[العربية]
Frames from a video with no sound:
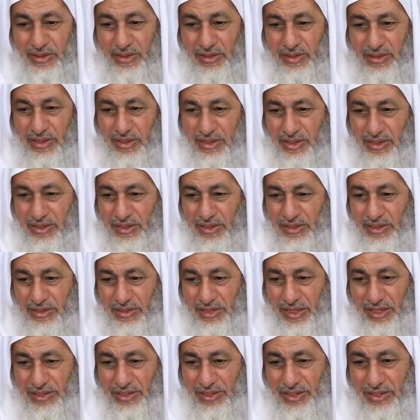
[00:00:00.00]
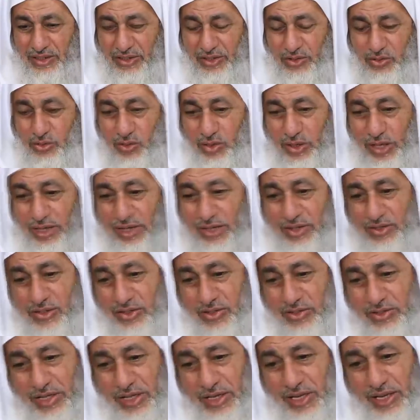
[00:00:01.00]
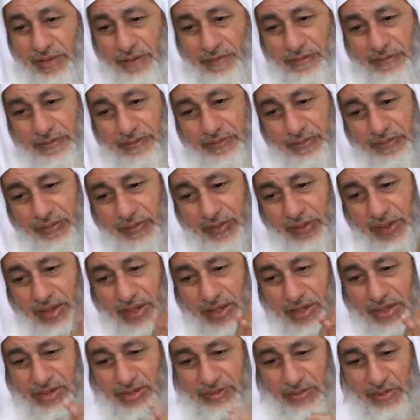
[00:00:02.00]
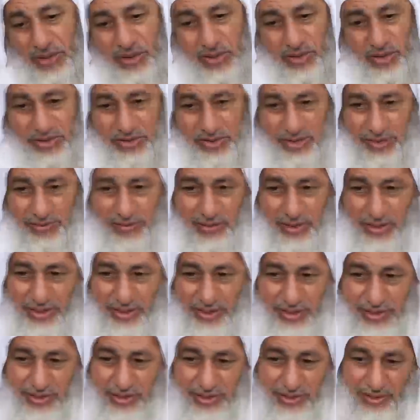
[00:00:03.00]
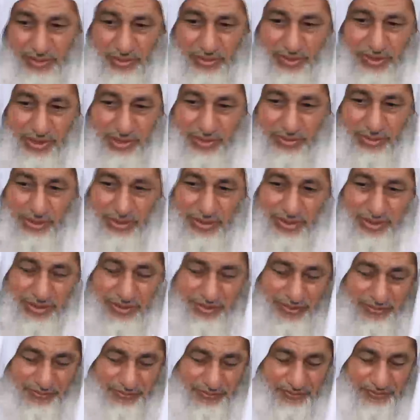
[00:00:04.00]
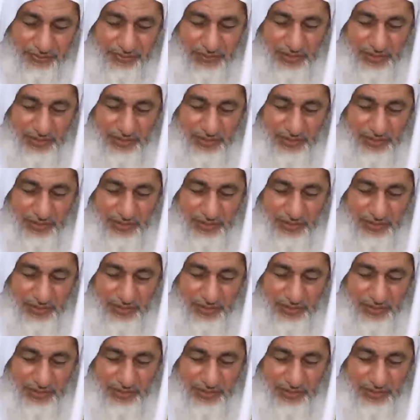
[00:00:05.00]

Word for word: لا يعني الرسول عليه الصلاه والسلام اسمعوا يا جماعه يا متابعين